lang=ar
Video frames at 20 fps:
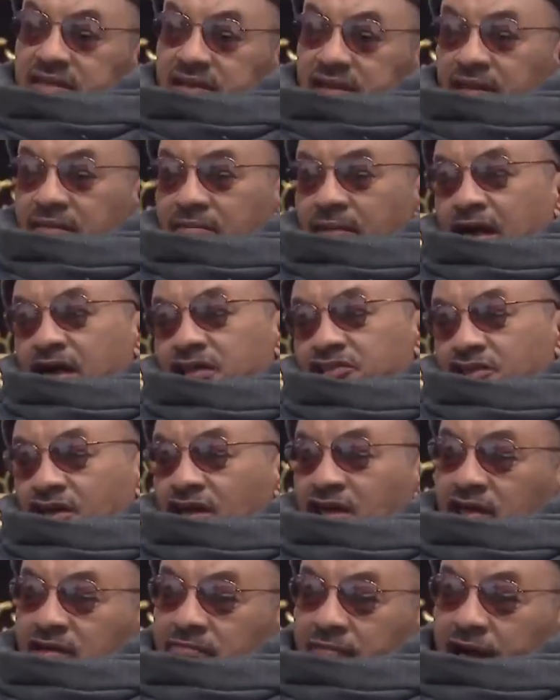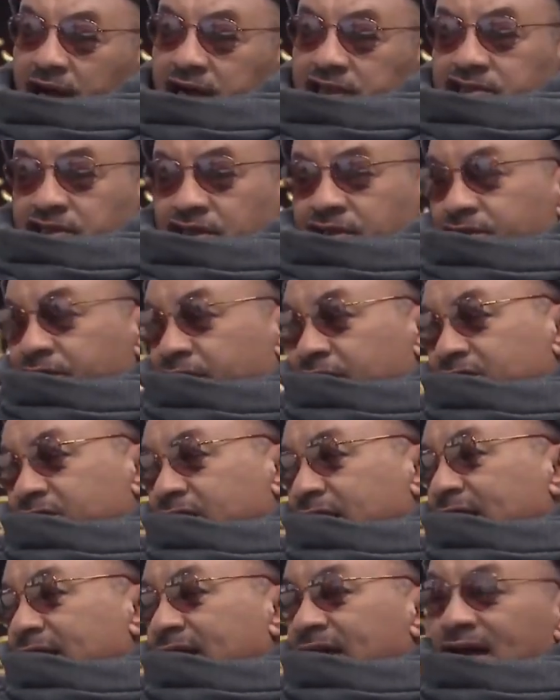احنا ما عادش ما عادش عندنا
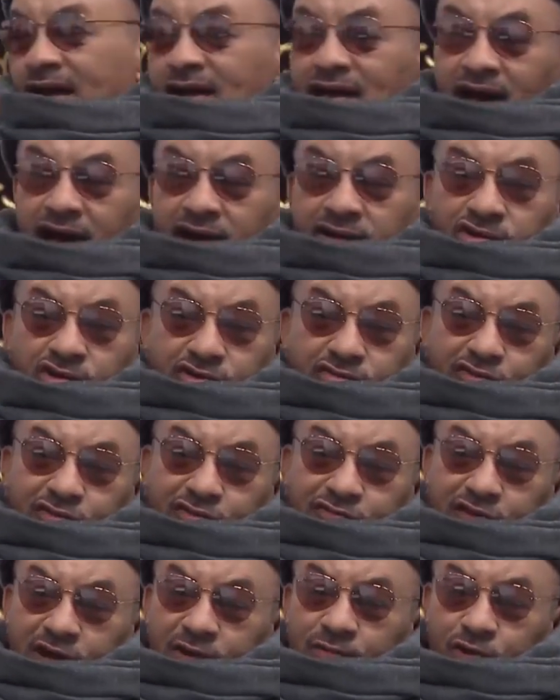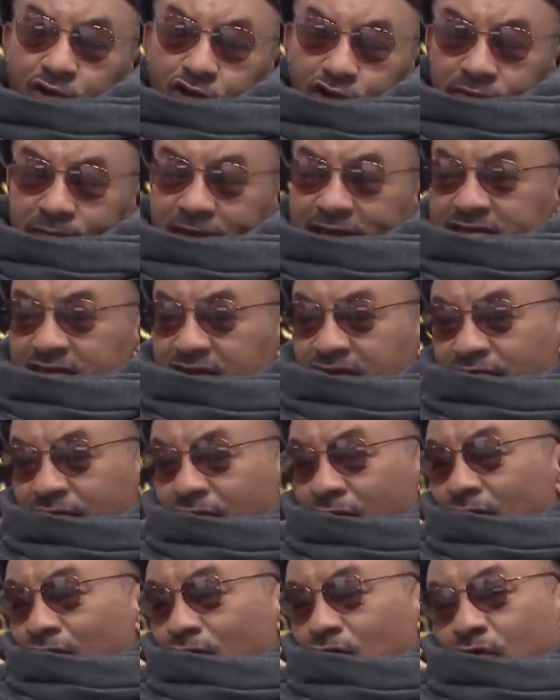شيء إيه، نوقف طابور المصرف
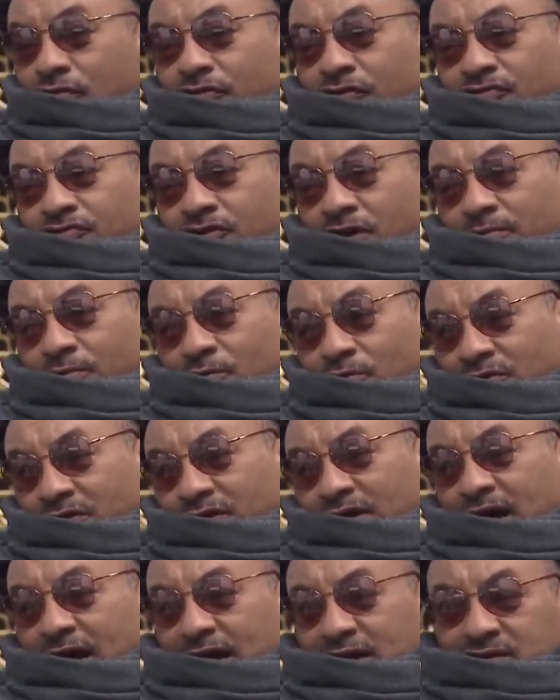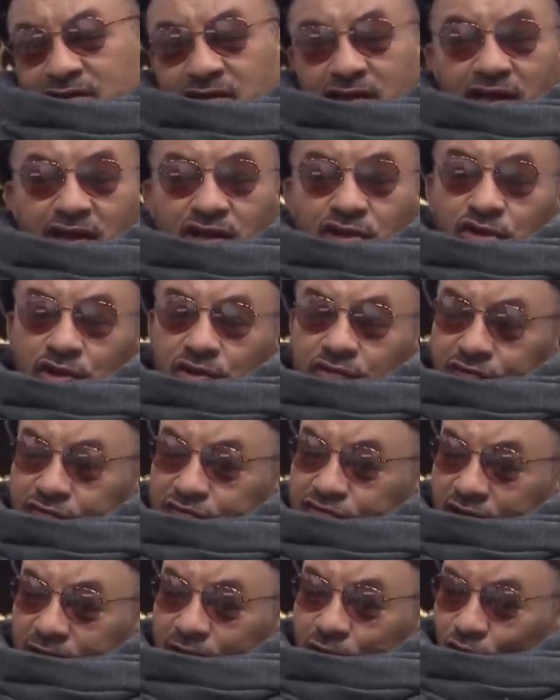نوقف طابور الغاز
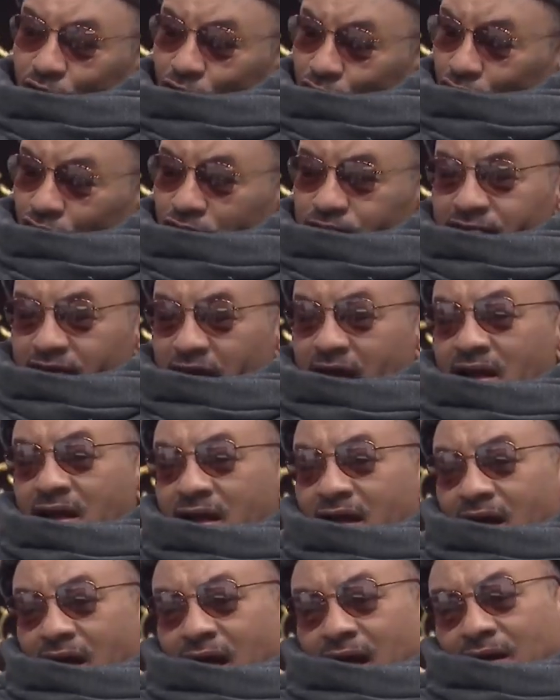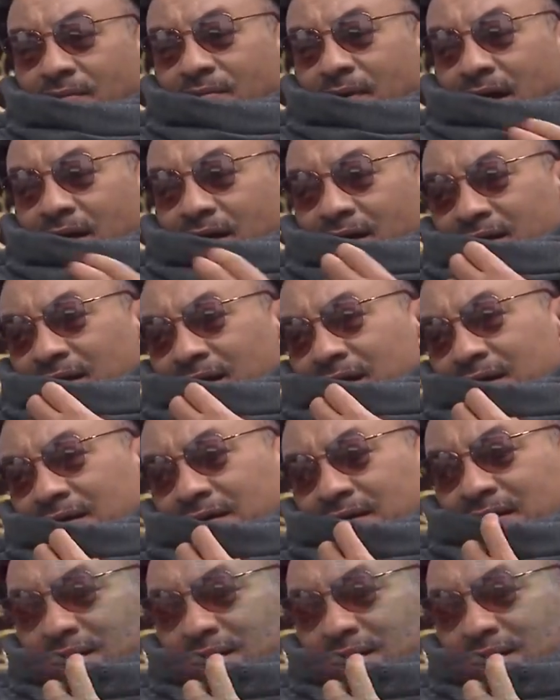نوقف طابور الخبزه قلب علينا هيك